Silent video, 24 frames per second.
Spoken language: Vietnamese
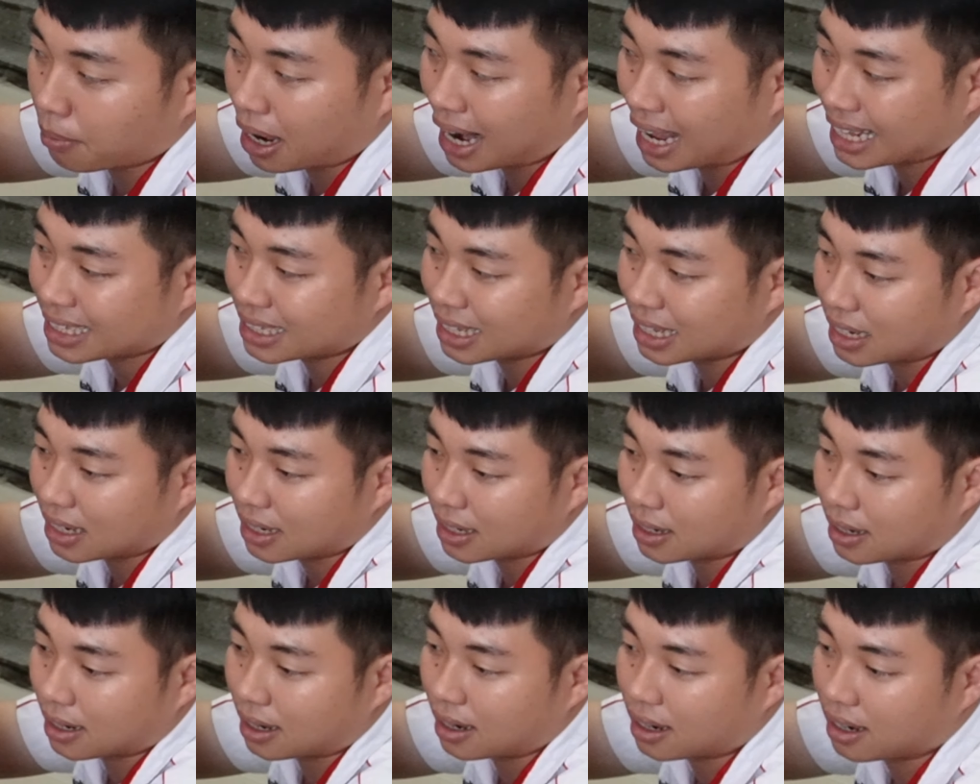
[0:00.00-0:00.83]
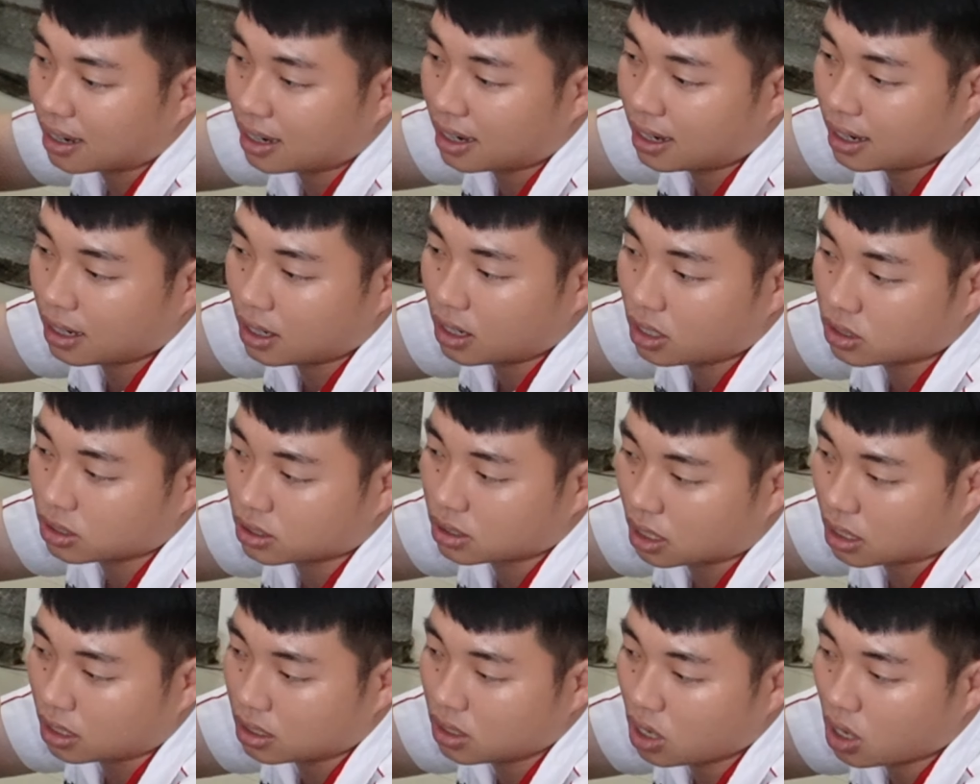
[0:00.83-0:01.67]
black nè đó
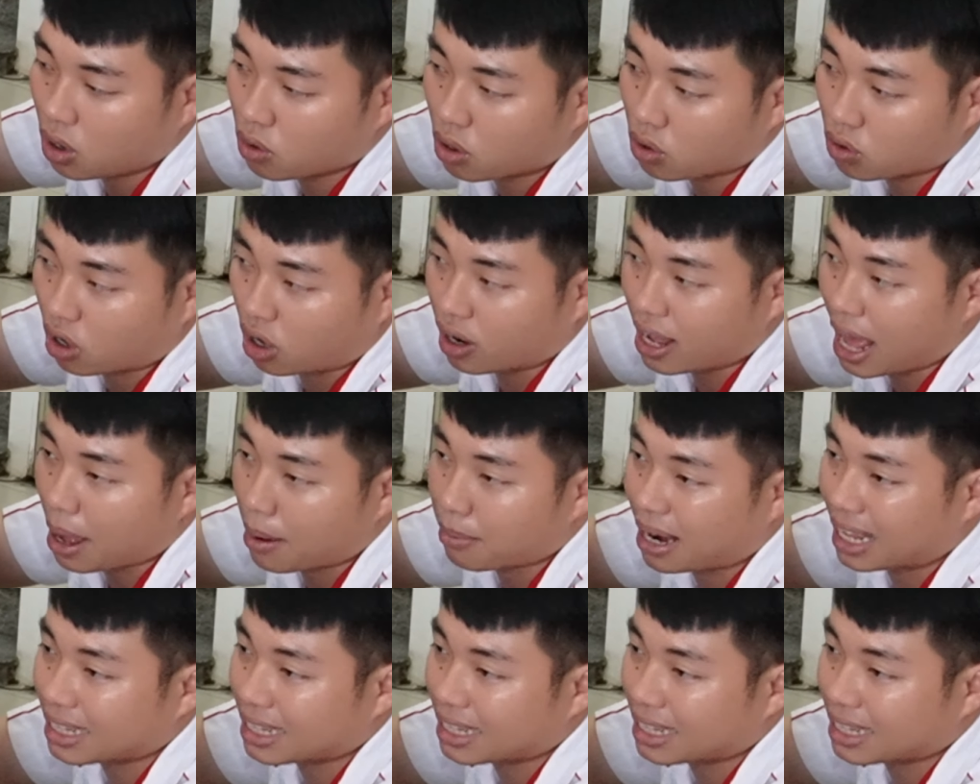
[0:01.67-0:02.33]
chữ logo nổi a